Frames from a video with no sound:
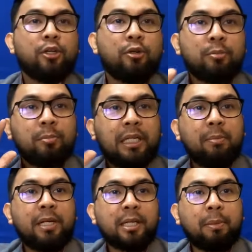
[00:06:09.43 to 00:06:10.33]
yung
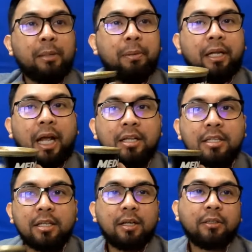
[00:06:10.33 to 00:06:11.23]
binibili sa
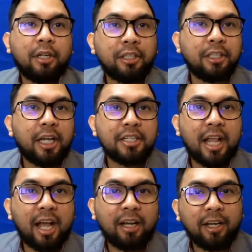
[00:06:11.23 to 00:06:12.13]
Pilipinas, 30 days
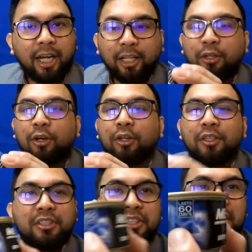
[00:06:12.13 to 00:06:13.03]
lang.
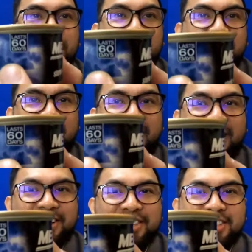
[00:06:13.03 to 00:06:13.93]
Ito, 60
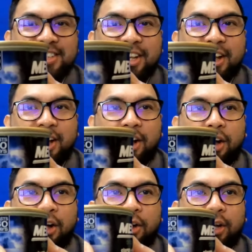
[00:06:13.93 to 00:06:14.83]
days.
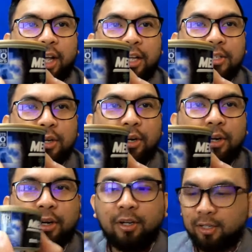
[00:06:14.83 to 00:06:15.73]
Okay,
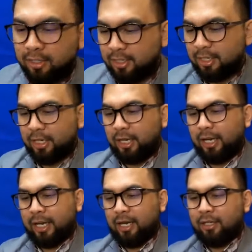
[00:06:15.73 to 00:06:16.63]
so
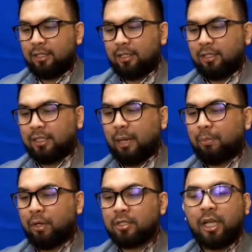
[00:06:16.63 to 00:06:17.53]
ayan ha. Ah.
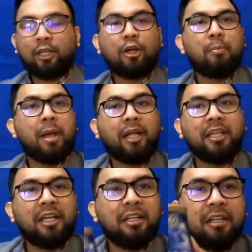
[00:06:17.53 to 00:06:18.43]
Tapos, ito
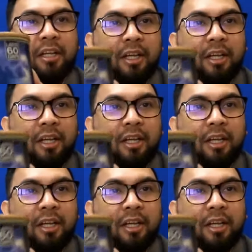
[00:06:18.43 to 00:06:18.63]
made in